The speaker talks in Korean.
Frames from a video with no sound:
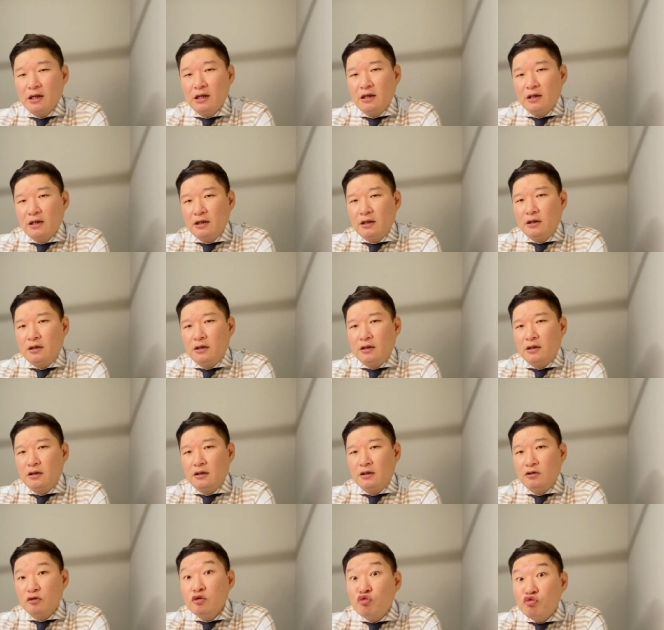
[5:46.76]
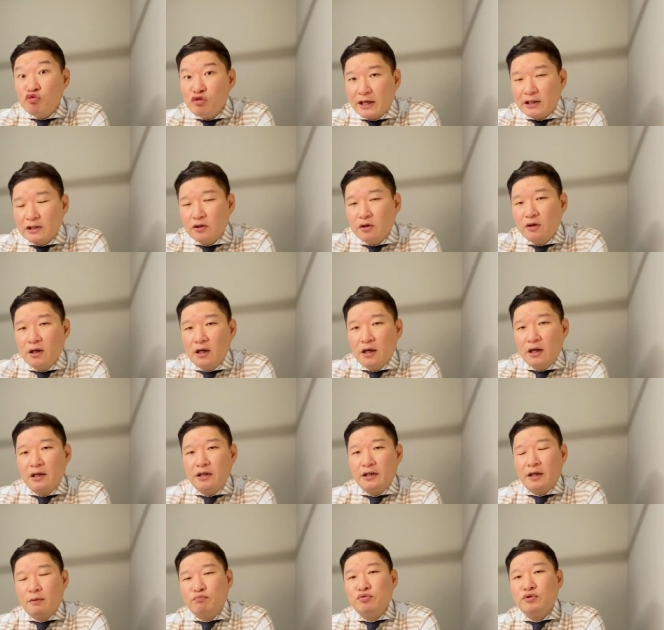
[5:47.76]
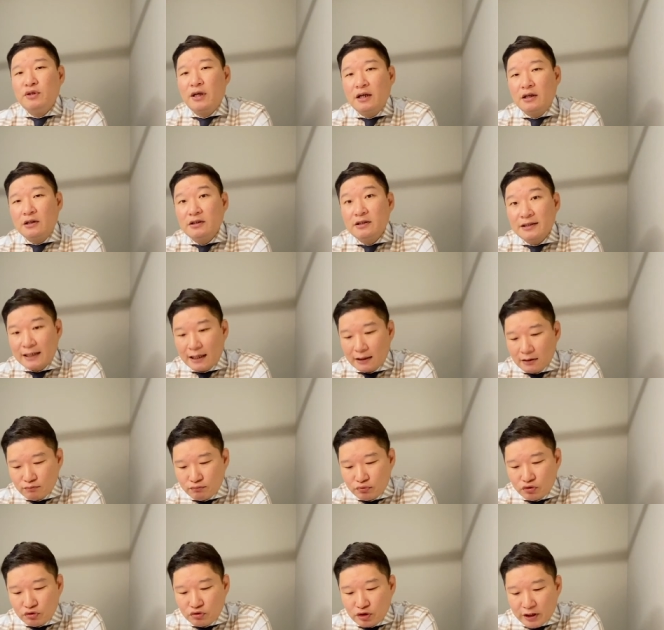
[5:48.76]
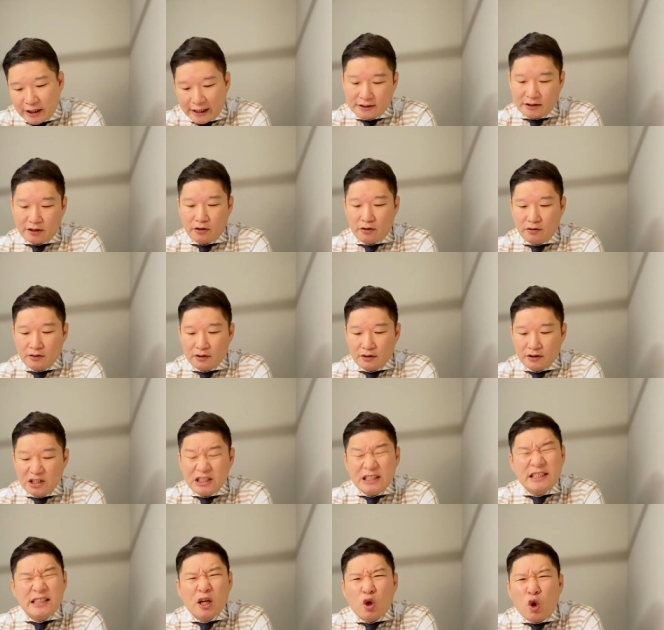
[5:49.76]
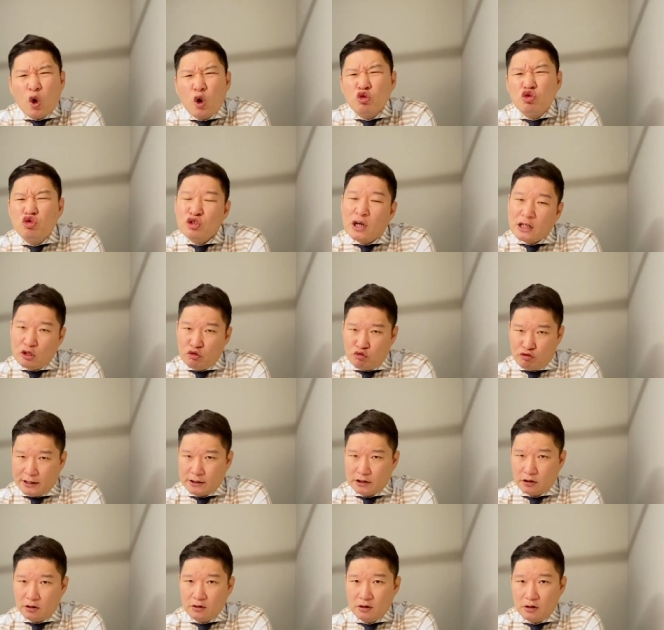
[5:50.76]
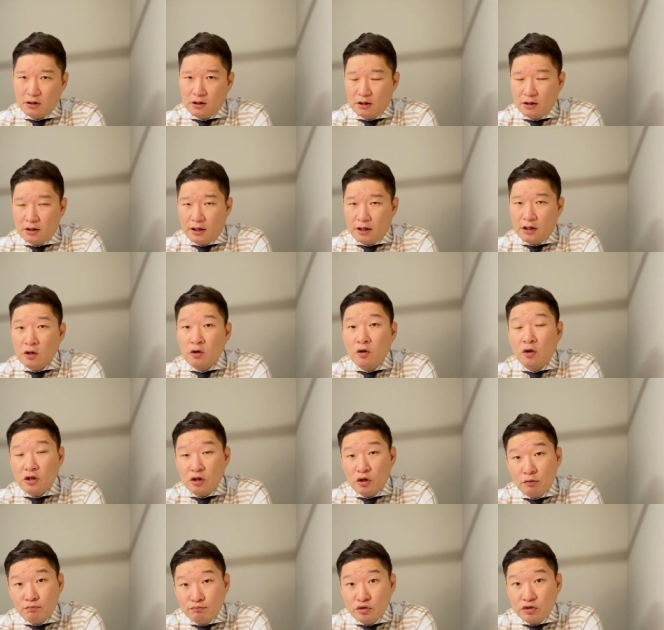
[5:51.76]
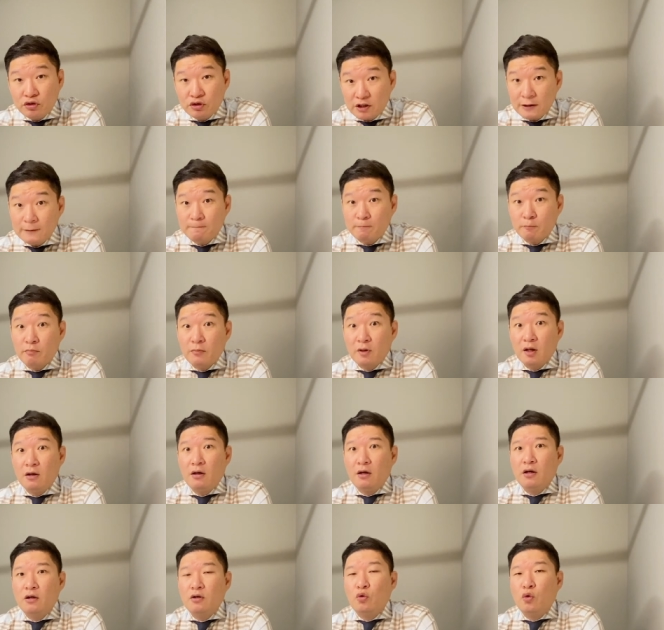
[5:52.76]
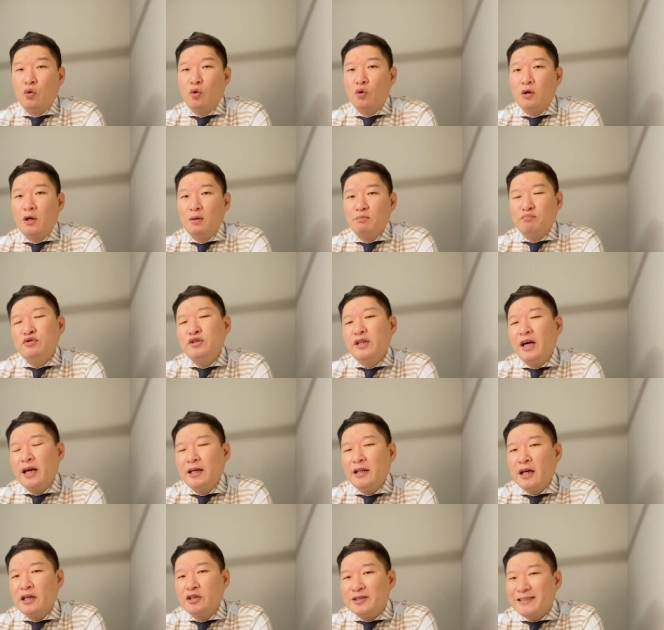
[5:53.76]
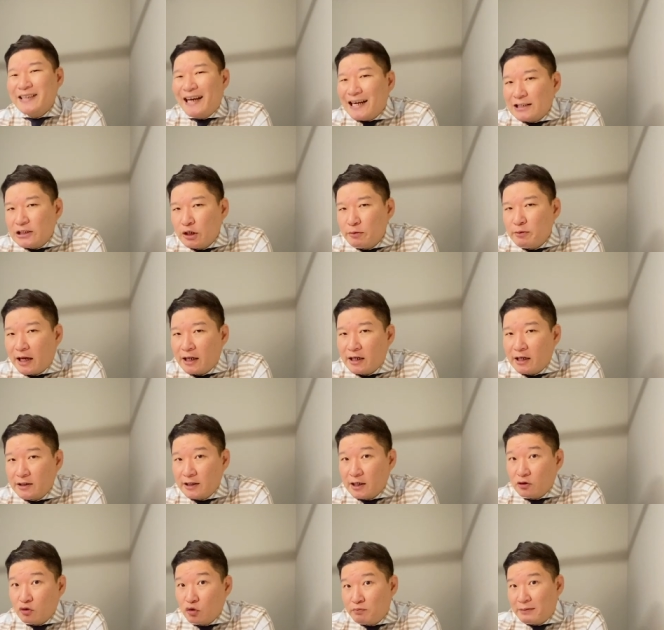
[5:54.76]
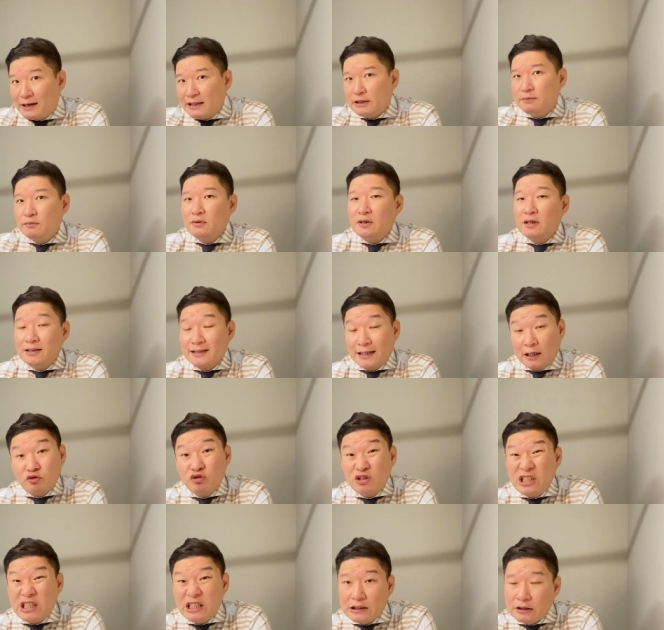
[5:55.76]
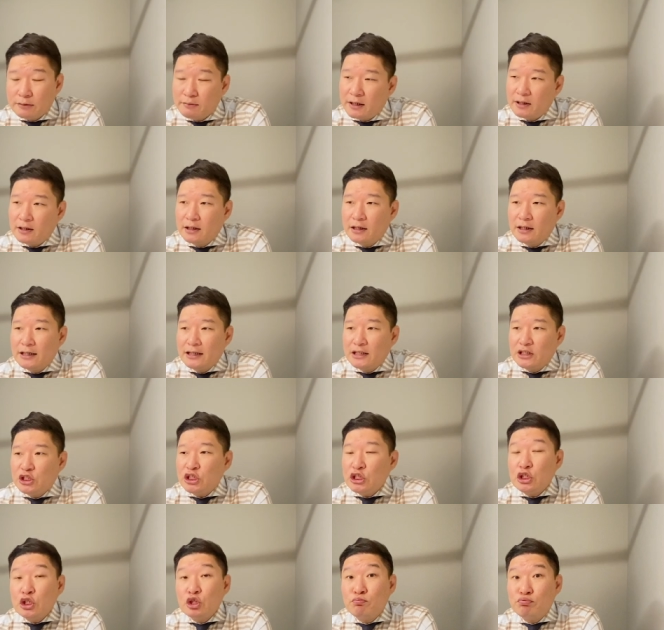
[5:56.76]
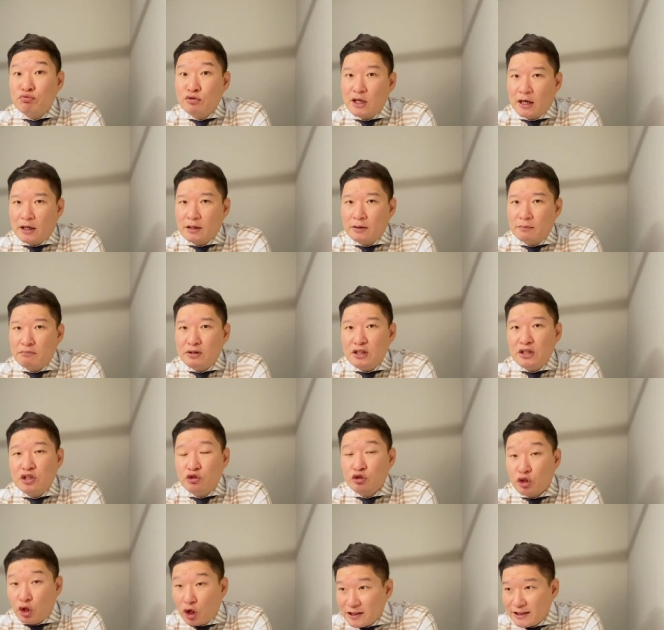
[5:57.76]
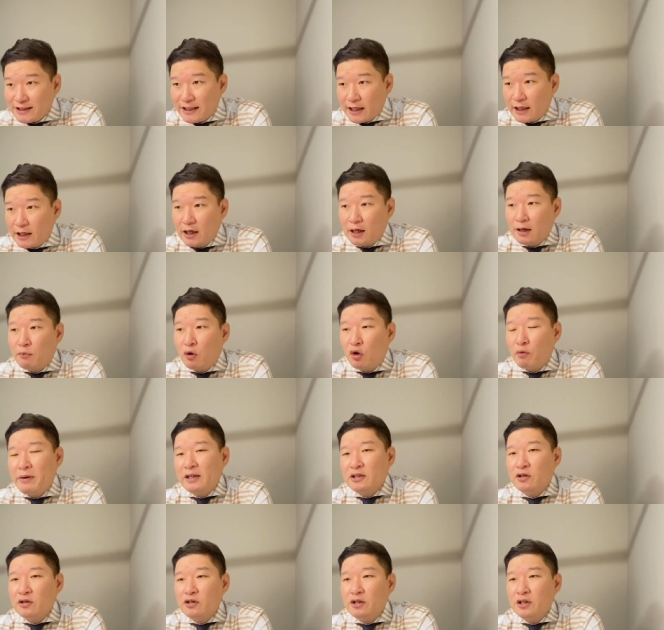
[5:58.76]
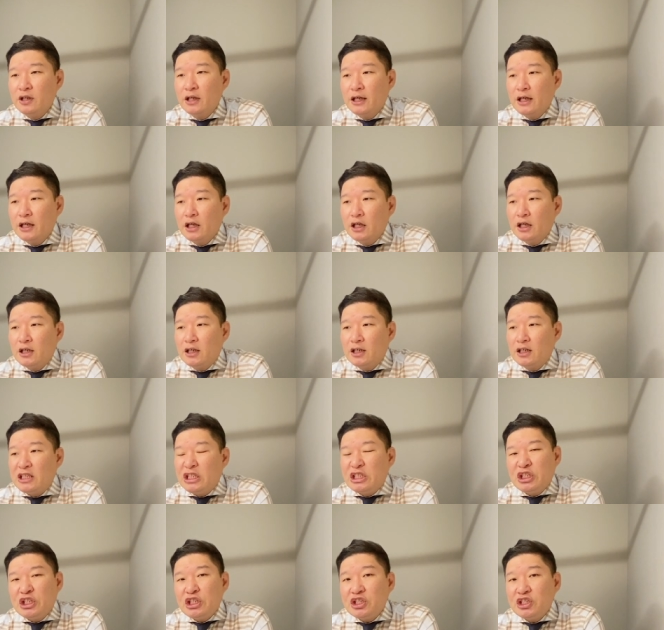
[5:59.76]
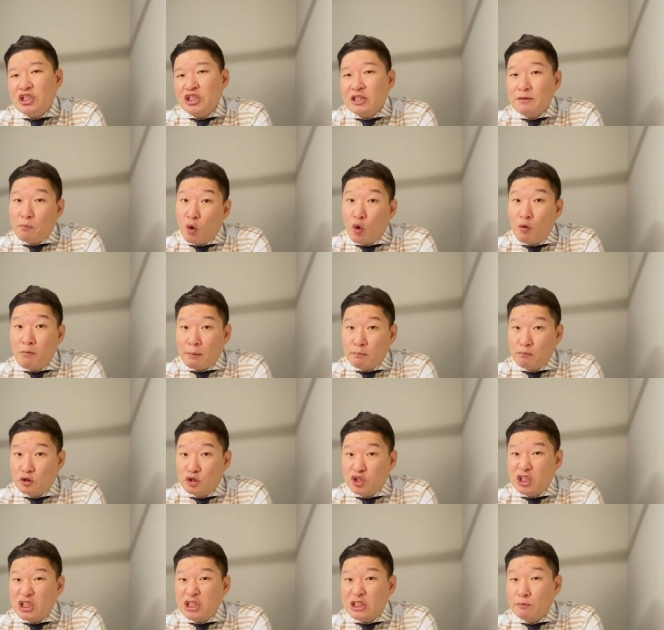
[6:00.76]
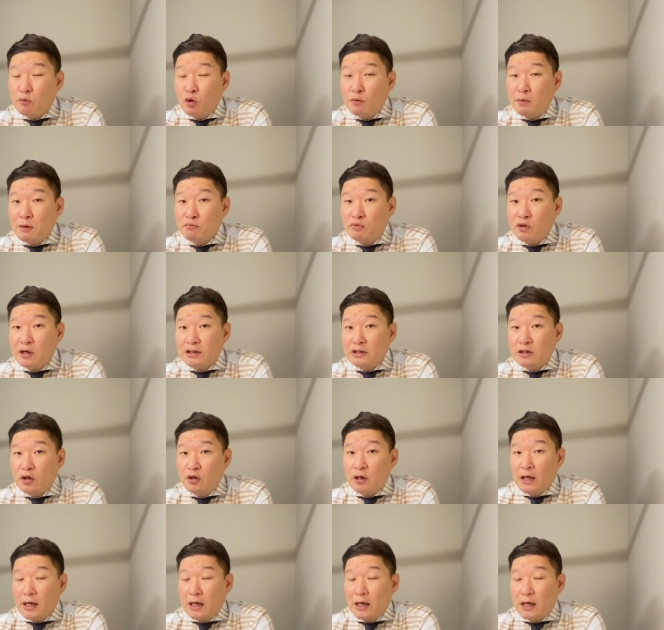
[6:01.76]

어 위해서 이렇게 분양을 사는 분들도 계세요. 실제 거주하기 위해서. 예, 이거 이런 분들은 또 분양에 대해서 장점이 하나 제가 또 말씀 자주 드리지만 신규 분양 BC 현재 법에서는 75만 불, 75만 불에서